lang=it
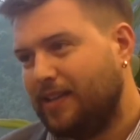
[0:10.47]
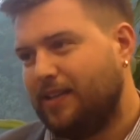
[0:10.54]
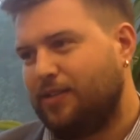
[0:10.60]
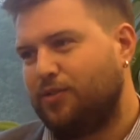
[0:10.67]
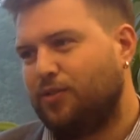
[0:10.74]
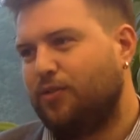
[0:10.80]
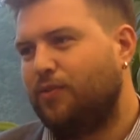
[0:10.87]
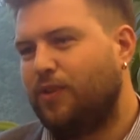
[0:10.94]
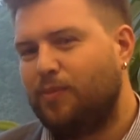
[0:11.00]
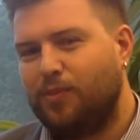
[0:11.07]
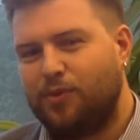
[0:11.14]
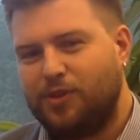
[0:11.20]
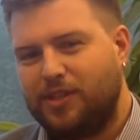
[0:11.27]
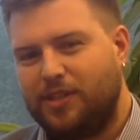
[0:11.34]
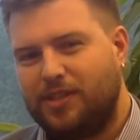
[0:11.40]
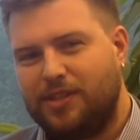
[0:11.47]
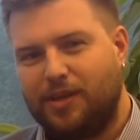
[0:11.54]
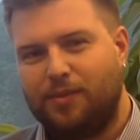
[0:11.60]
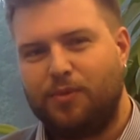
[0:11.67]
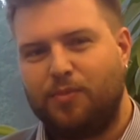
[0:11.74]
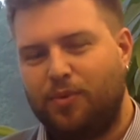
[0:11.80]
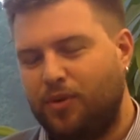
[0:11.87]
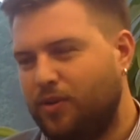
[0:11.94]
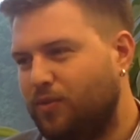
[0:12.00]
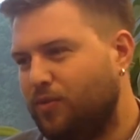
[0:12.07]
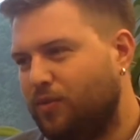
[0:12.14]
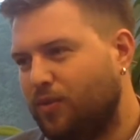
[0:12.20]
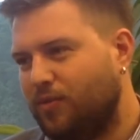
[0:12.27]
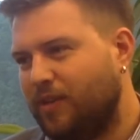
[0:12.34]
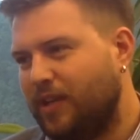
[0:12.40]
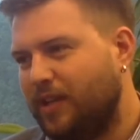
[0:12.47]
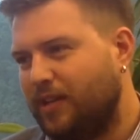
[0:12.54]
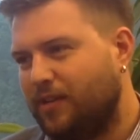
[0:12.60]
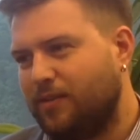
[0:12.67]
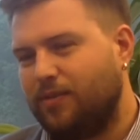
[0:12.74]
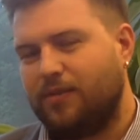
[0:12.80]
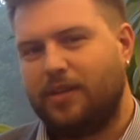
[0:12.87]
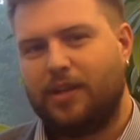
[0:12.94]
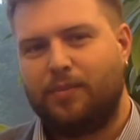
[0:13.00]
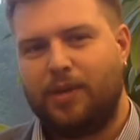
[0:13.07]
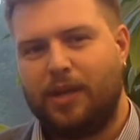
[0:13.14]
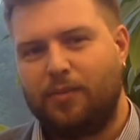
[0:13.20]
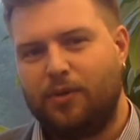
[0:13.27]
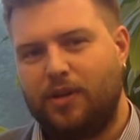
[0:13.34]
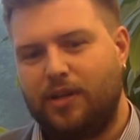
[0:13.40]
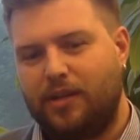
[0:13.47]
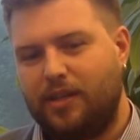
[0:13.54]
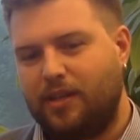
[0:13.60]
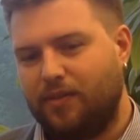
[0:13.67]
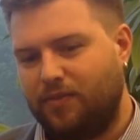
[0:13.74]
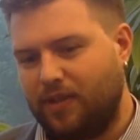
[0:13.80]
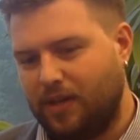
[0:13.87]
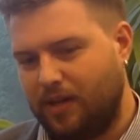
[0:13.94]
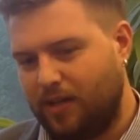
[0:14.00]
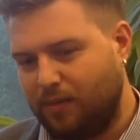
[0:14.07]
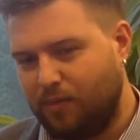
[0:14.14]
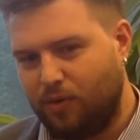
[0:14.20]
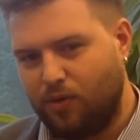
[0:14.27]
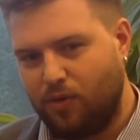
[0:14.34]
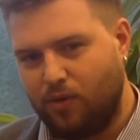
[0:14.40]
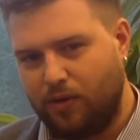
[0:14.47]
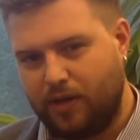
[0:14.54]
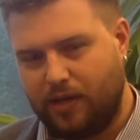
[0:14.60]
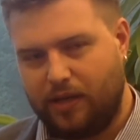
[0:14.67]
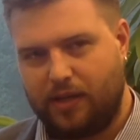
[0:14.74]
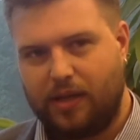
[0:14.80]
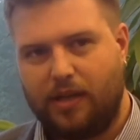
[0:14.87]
sono famose diciamo un po' in tutto il Veneto e abbiamo l'antica fiera dei bogoni